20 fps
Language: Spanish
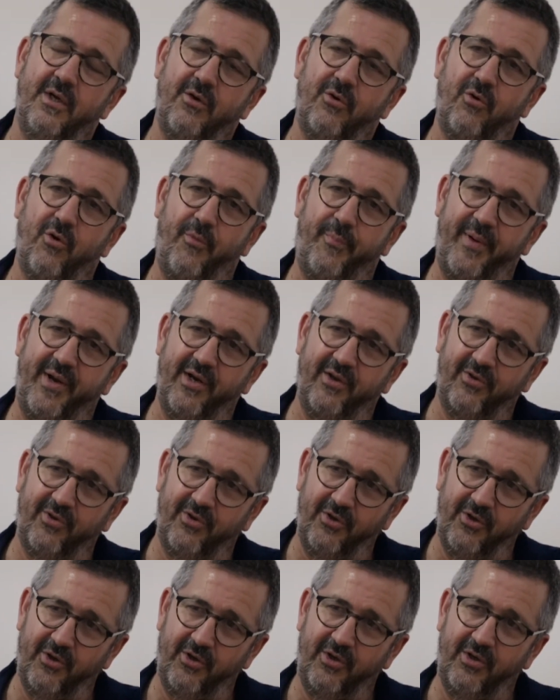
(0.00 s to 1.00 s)

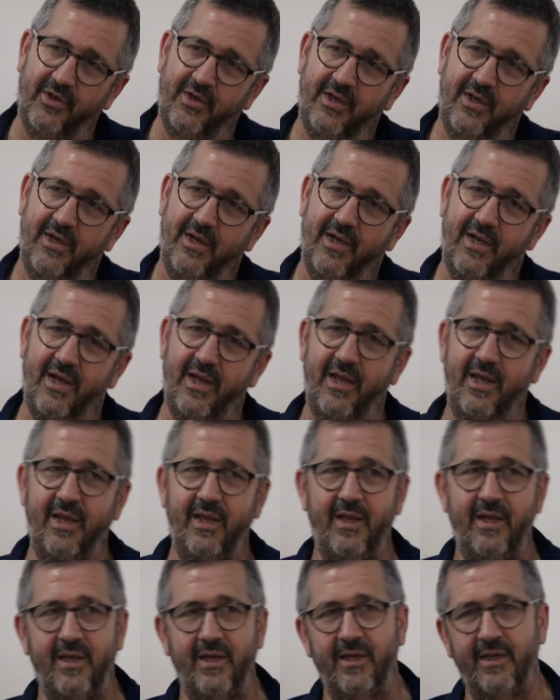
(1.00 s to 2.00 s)
cooperación
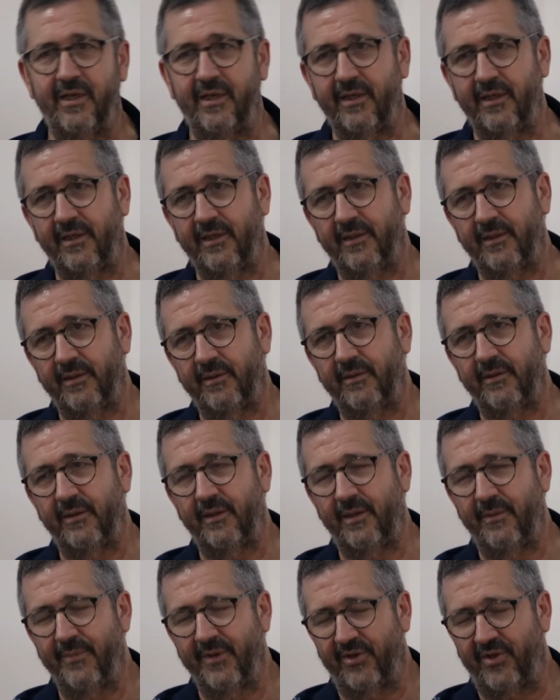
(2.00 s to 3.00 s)
y eh,
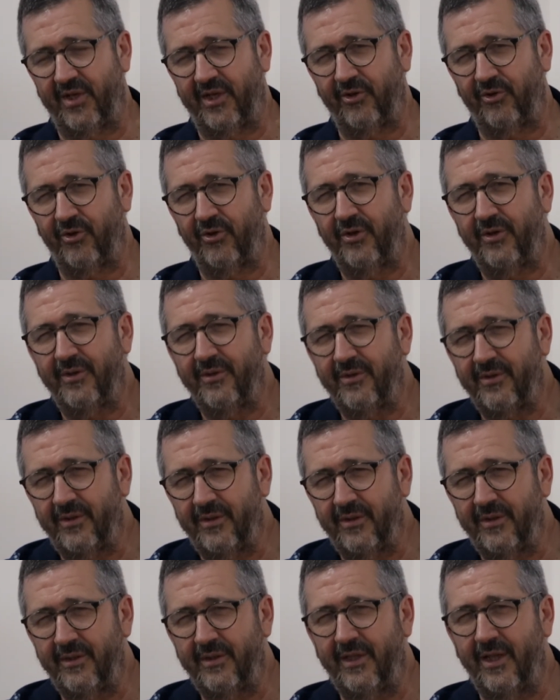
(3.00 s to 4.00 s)
investigación
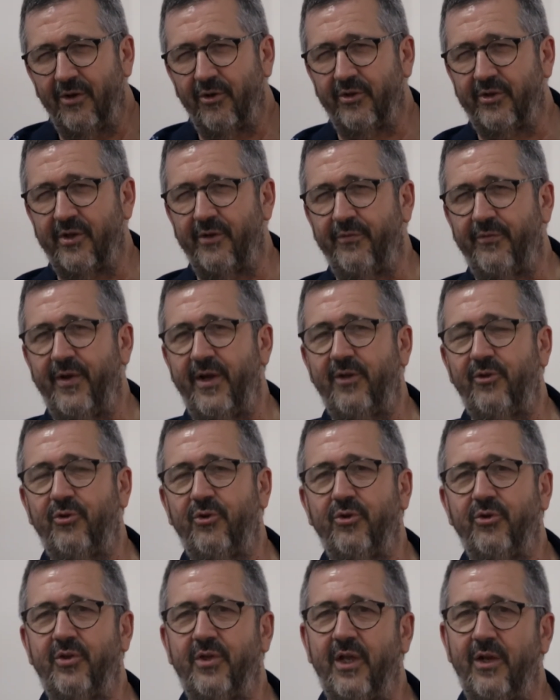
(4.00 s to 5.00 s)
de los
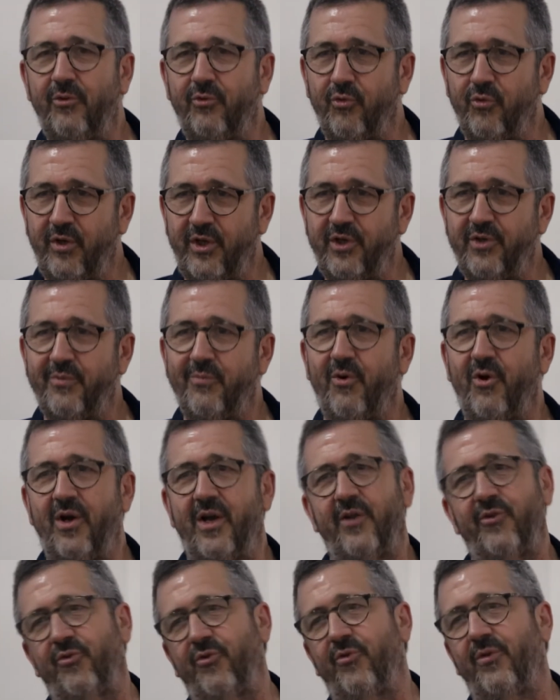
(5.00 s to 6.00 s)
efectos del turismo en
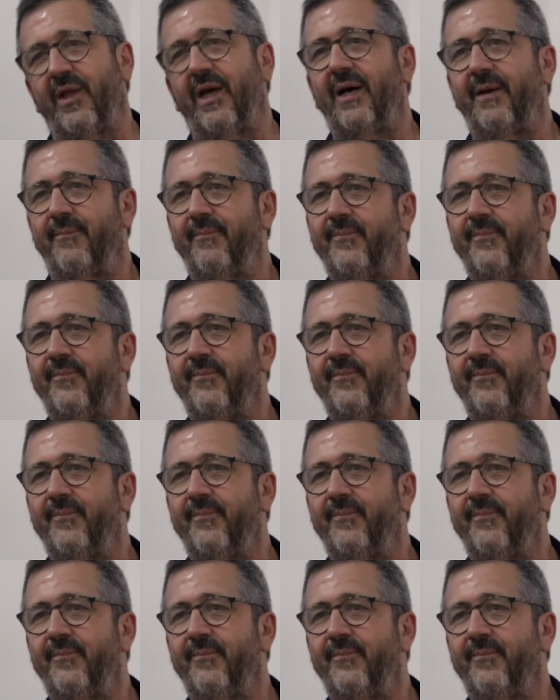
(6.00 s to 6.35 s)
la ciudad.